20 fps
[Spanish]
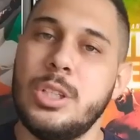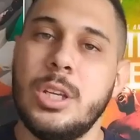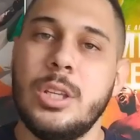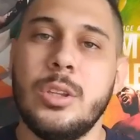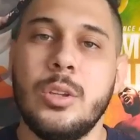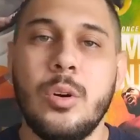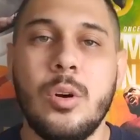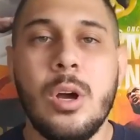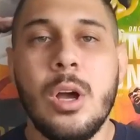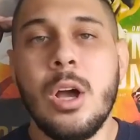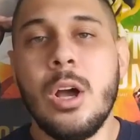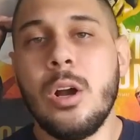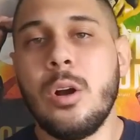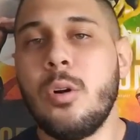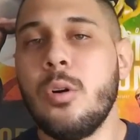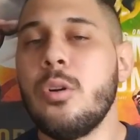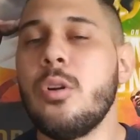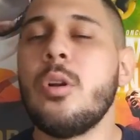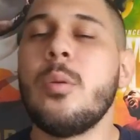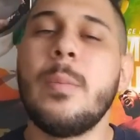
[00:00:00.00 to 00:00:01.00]
diciendo,
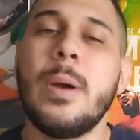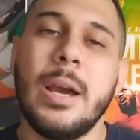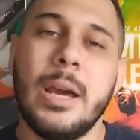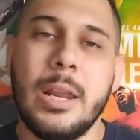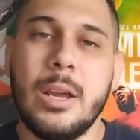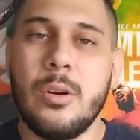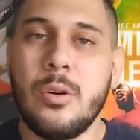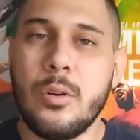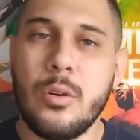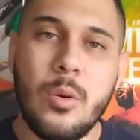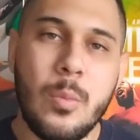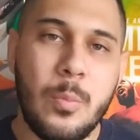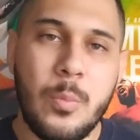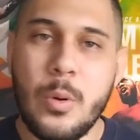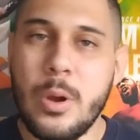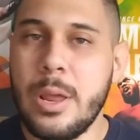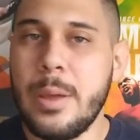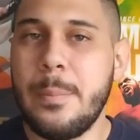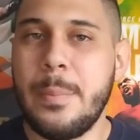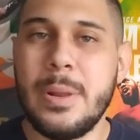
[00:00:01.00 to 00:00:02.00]
Conor McGregor
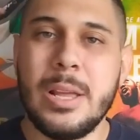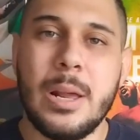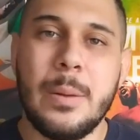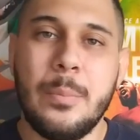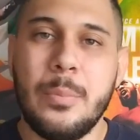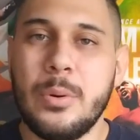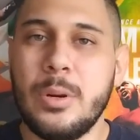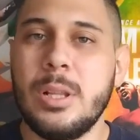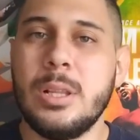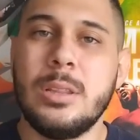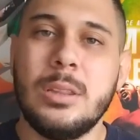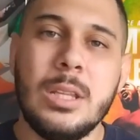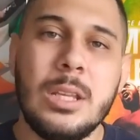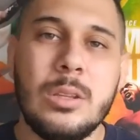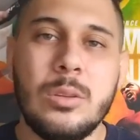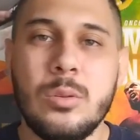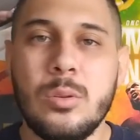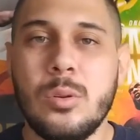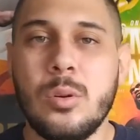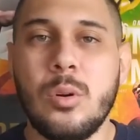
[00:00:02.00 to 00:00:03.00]
no puede pelear por el
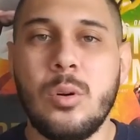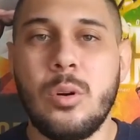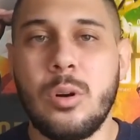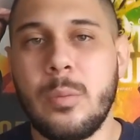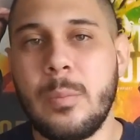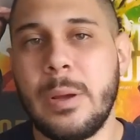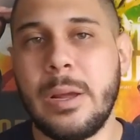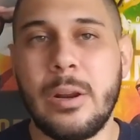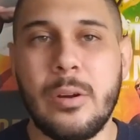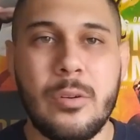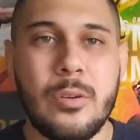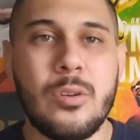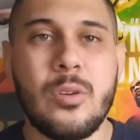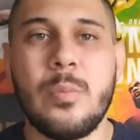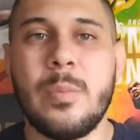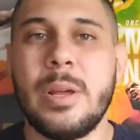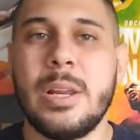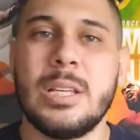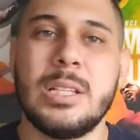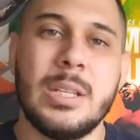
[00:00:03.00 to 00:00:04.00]
título, Conor McGregor
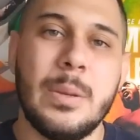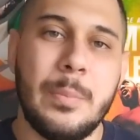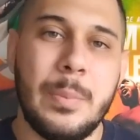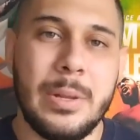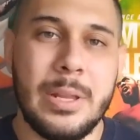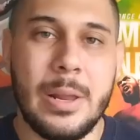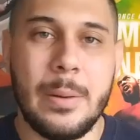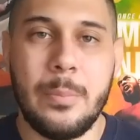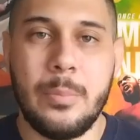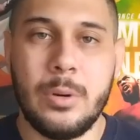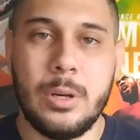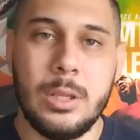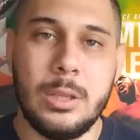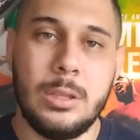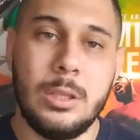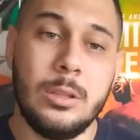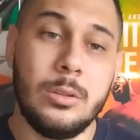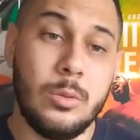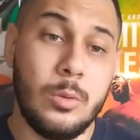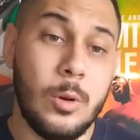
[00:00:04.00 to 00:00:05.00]
no merece pelear por
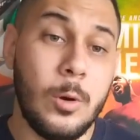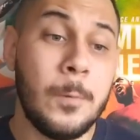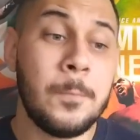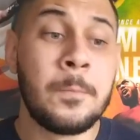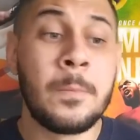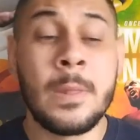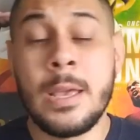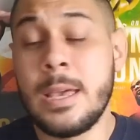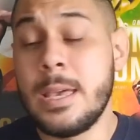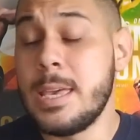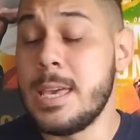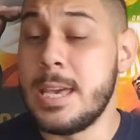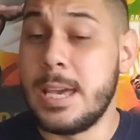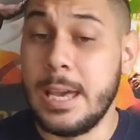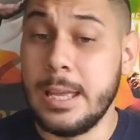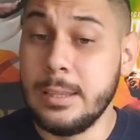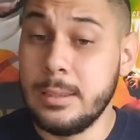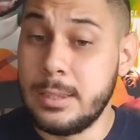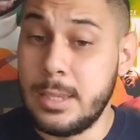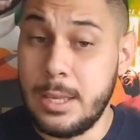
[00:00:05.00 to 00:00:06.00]
el título.
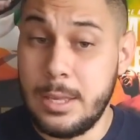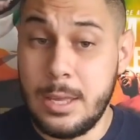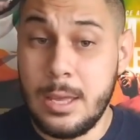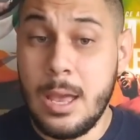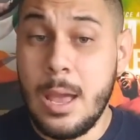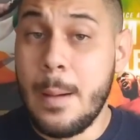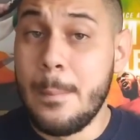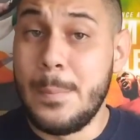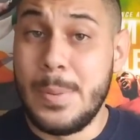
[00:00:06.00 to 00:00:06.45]
Y gente,